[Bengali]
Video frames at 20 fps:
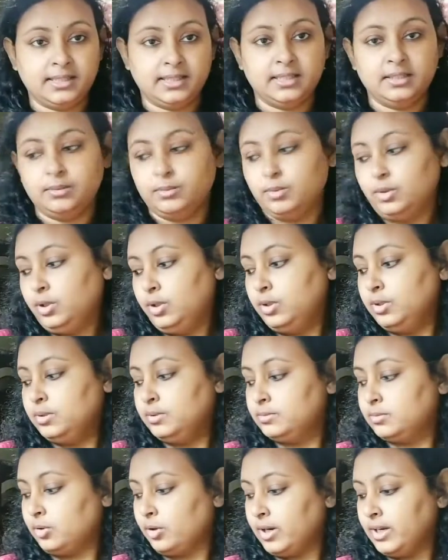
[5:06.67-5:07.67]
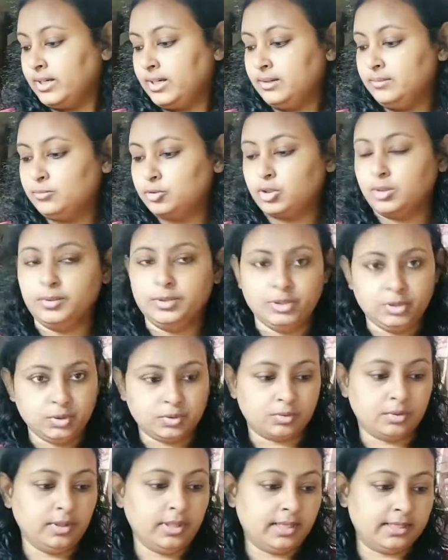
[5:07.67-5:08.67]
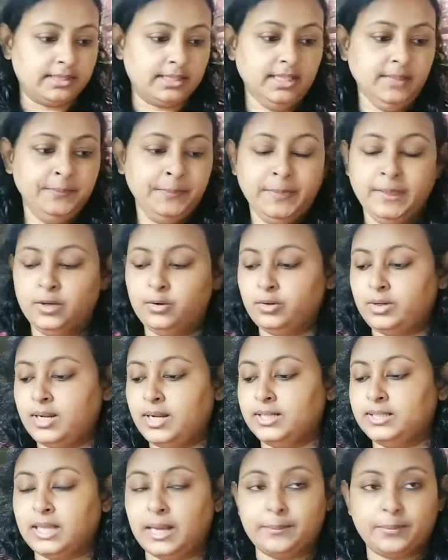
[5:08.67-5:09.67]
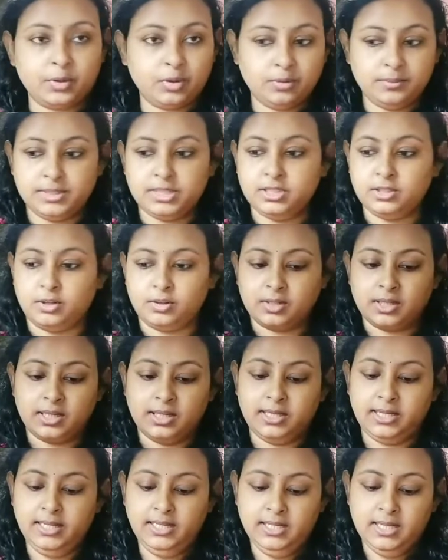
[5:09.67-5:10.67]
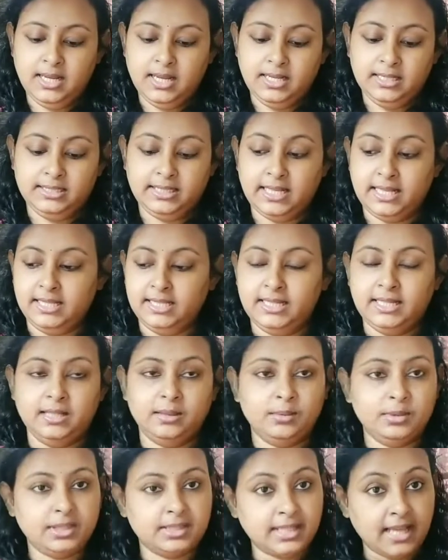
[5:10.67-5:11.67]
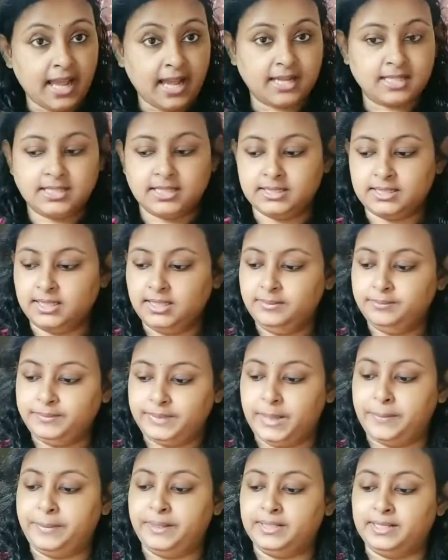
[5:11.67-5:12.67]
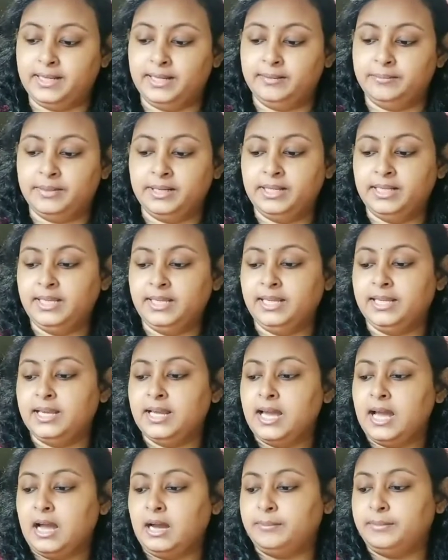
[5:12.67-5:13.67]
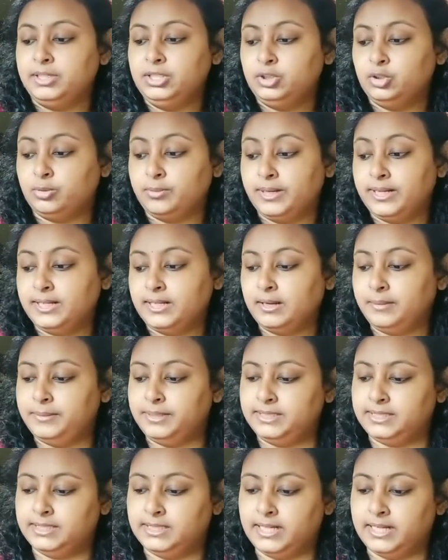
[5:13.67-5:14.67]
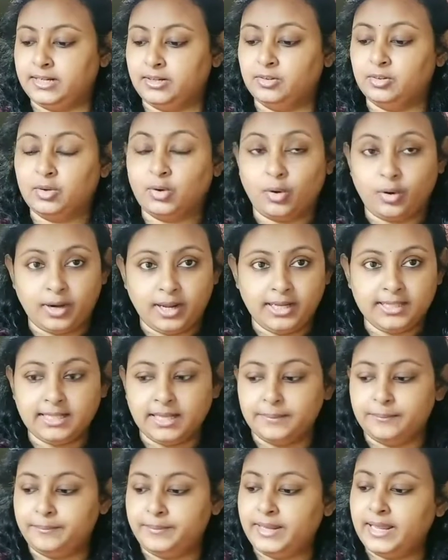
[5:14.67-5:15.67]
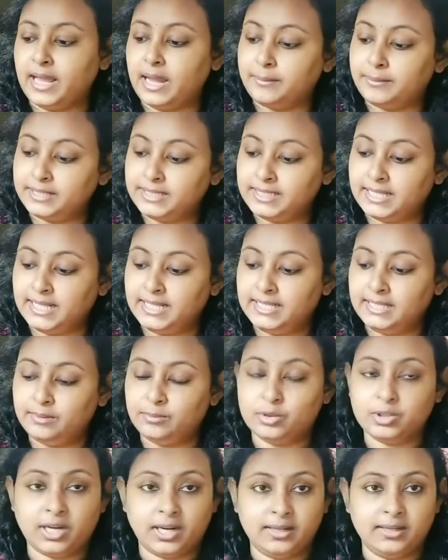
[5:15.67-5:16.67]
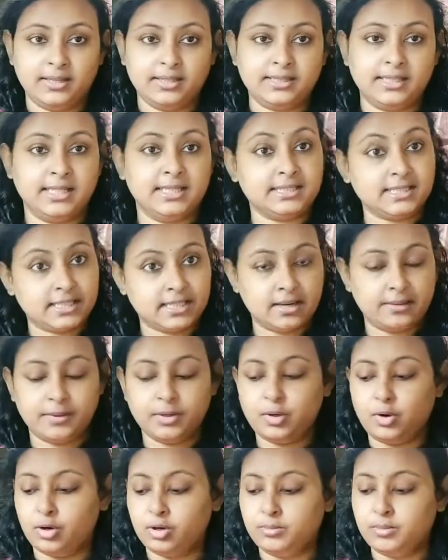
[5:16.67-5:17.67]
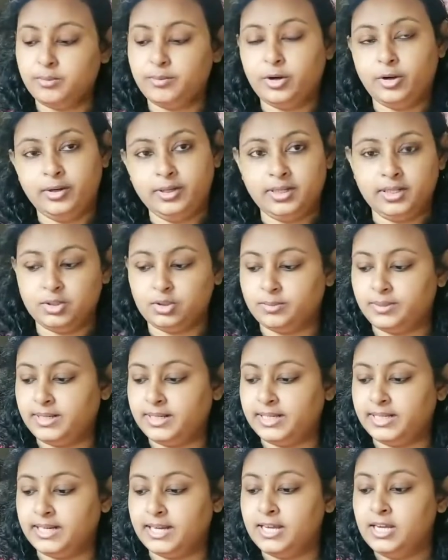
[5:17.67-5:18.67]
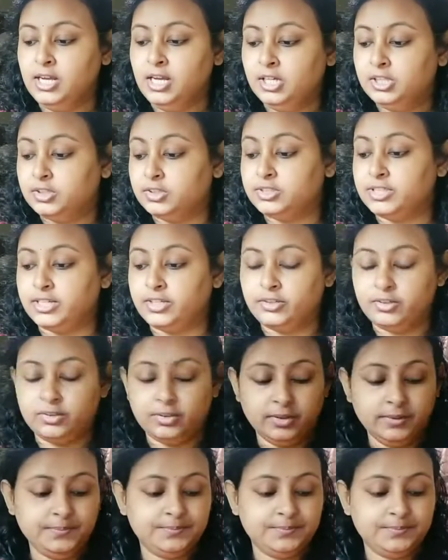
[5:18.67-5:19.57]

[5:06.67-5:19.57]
দিয়ে দেবো কড়াইটা মোটামুটি শুকনোই আছে ওটা তাপানোর বেশি দরকার নেই তেল দিয়ে দেবো যাতে একসাথে তেপে যায় মানে কি আমার সময়টা বেঁচে যায় কারণ কড়াই তাপবে আবার তেল দেবো ঠান্ডা তেল সেটা আবার গরম হবে অনেকটা সময় লেগে যায় তো সেই জন্য